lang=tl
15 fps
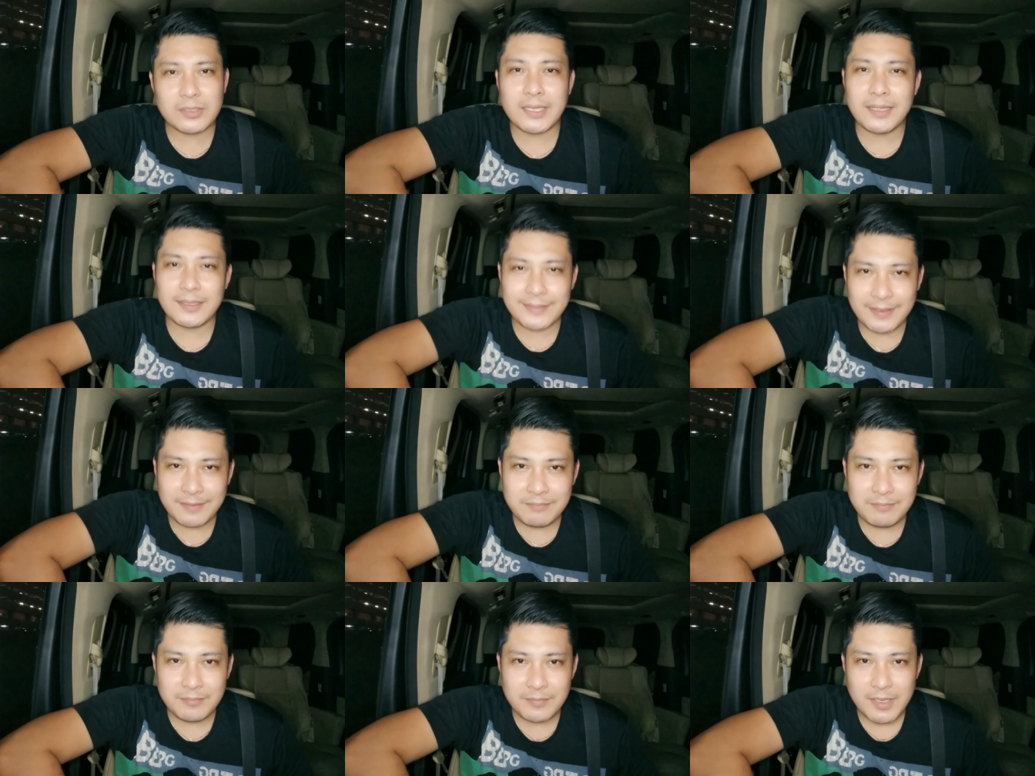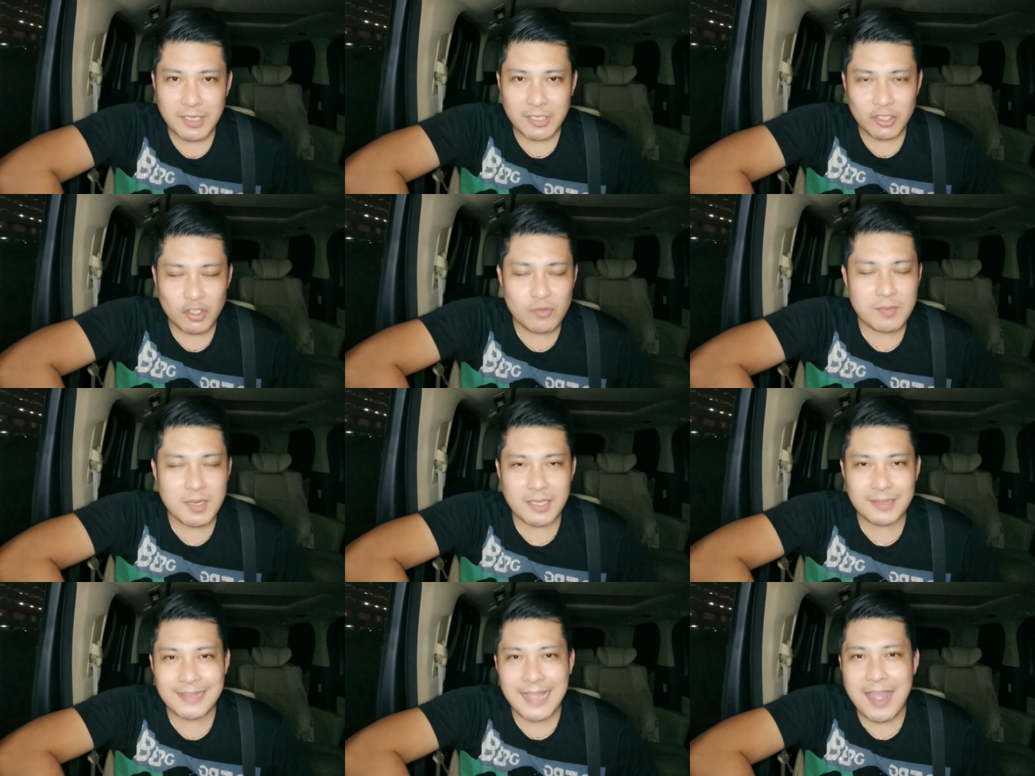negative. Yung
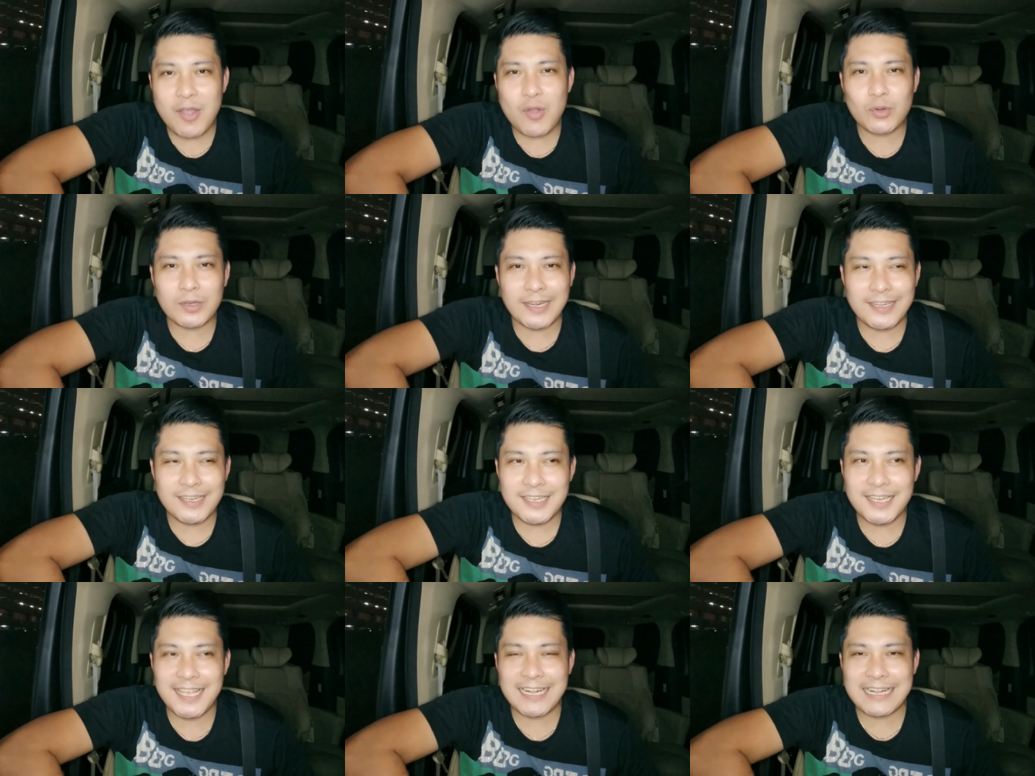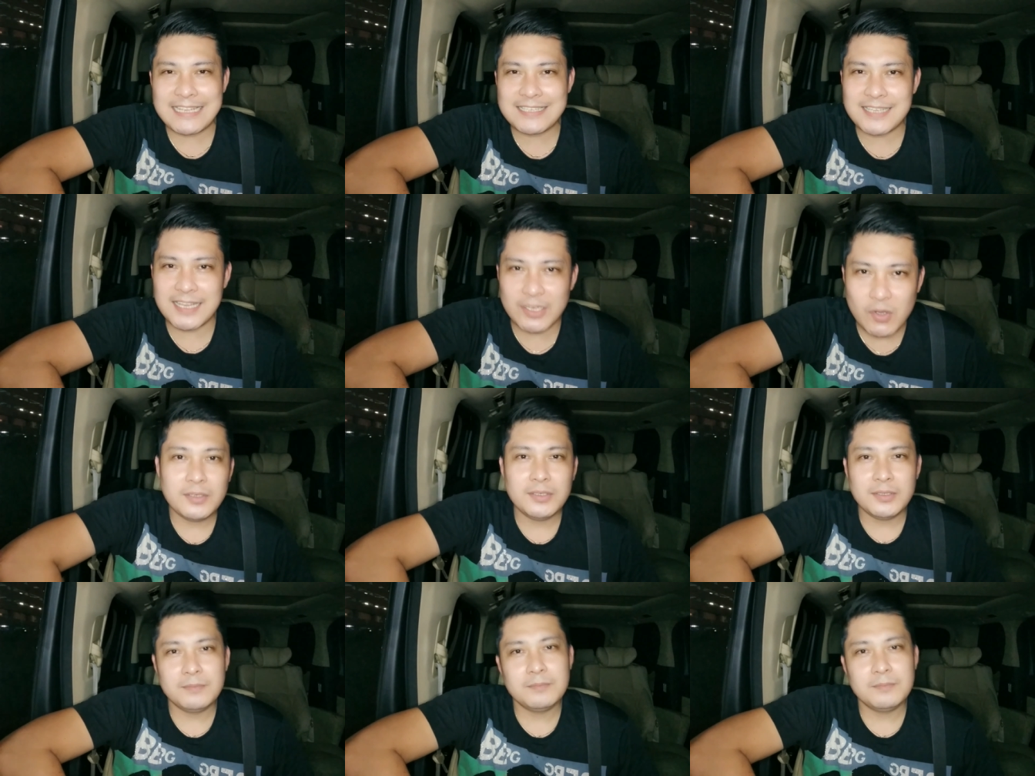mga taong naninira sa'yo.